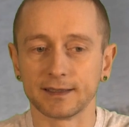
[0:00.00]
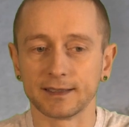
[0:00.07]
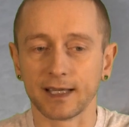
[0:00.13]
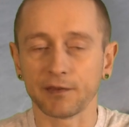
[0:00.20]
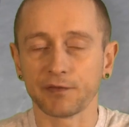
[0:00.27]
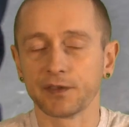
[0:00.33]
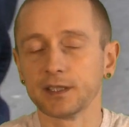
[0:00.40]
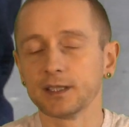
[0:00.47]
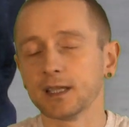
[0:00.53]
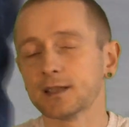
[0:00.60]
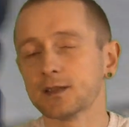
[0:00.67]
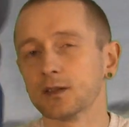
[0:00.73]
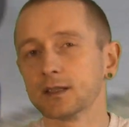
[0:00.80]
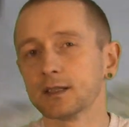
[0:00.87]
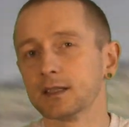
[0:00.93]
der finde
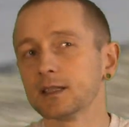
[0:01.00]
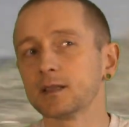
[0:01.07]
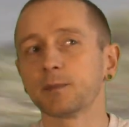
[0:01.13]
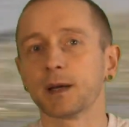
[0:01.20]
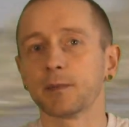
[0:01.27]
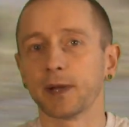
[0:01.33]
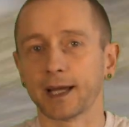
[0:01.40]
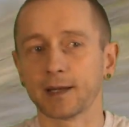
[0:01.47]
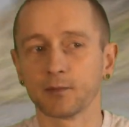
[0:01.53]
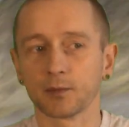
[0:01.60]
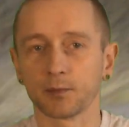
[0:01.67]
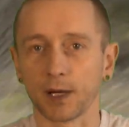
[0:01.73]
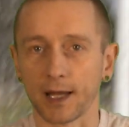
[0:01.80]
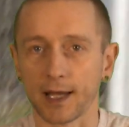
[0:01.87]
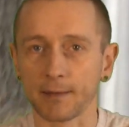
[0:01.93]
ich sollte nicht beim
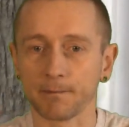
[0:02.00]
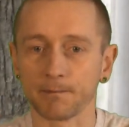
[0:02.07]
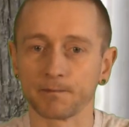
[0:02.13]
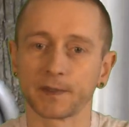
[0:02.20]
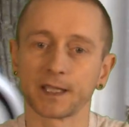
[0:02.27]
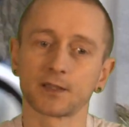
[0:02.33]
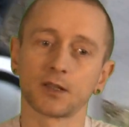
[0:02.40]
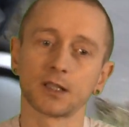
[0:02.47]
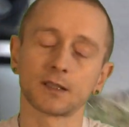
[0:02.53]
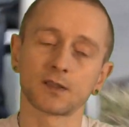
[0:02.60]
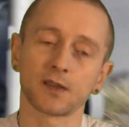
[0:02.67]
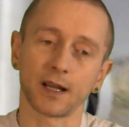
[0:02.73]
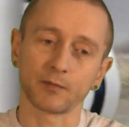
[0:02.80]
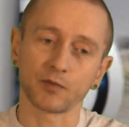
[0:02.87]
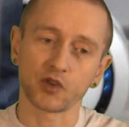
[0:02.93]
Nine-Mod bleiben. Der sollte
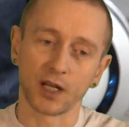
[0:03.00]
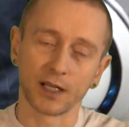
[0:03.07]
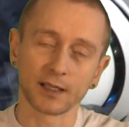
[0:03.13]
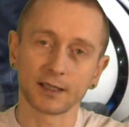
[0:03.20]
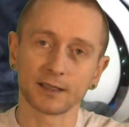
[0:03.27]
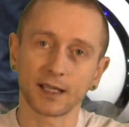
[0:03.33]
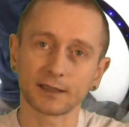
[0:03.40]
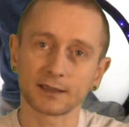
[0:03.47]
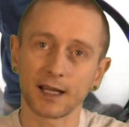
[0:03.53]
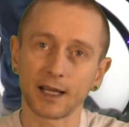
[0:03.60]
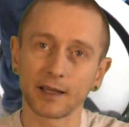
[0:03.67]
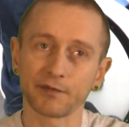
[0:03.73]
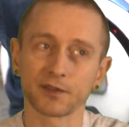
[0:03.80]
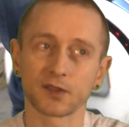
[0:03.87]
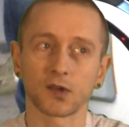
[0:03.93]
zu einem schnelleren Rad
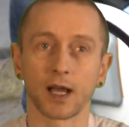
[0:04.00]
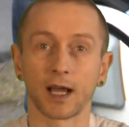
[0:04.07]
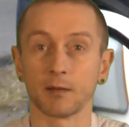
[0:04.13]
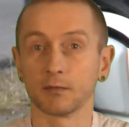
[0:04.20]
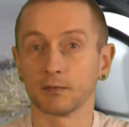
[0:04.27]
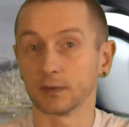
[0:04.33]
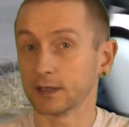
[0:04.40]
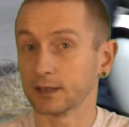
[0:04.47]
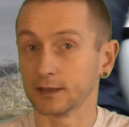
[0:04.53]
greifen, zu einem